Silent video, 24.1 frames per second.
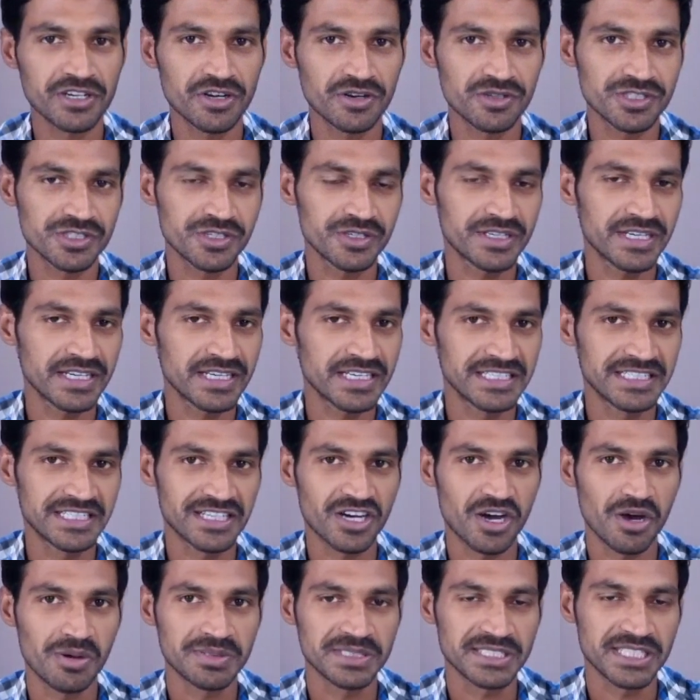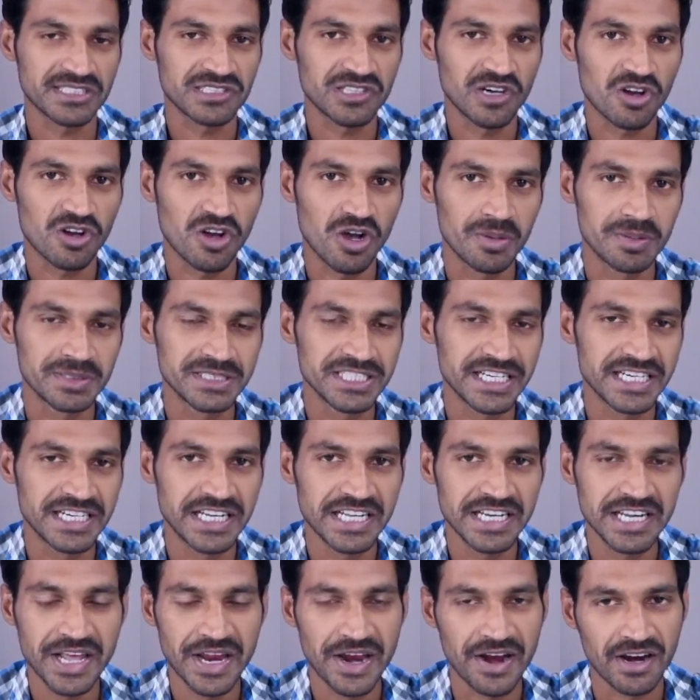డౌట్స్ ఉంటే కింద కామెంట్ సెక్షన్లో కామెంట్ చేయండి
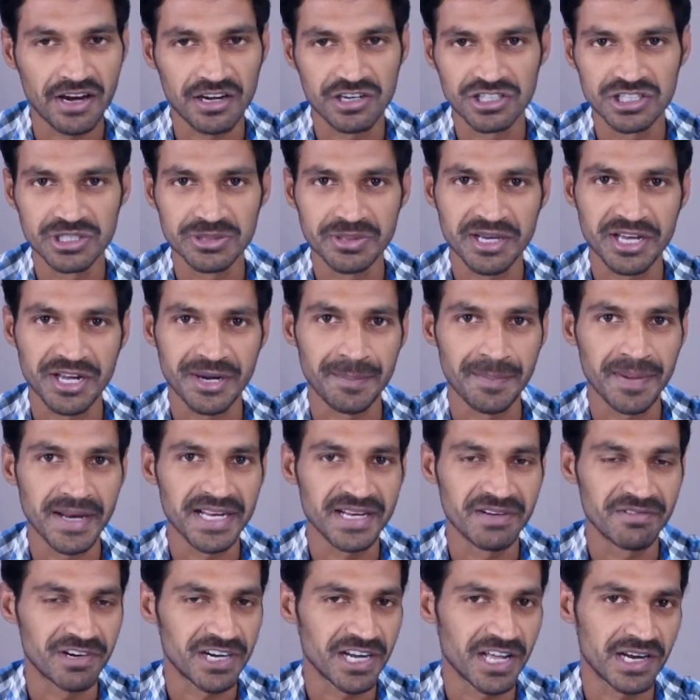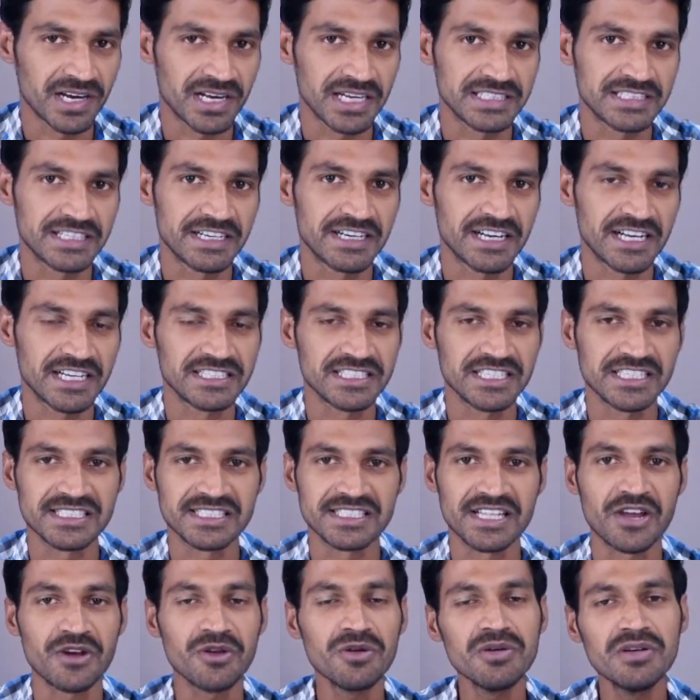నేను అక్కడ నుంచి మీకు రిప్లై ఇవ్వడానికి అయితే ట్రై
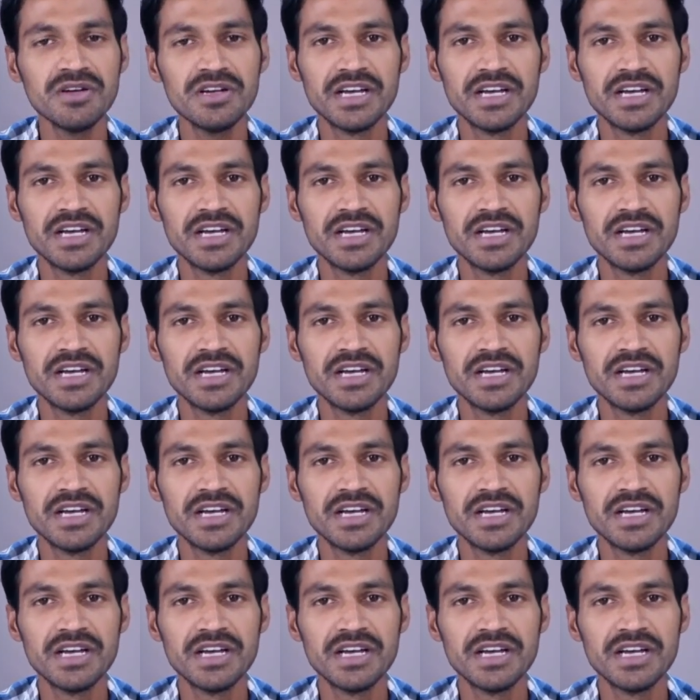చేస్తాను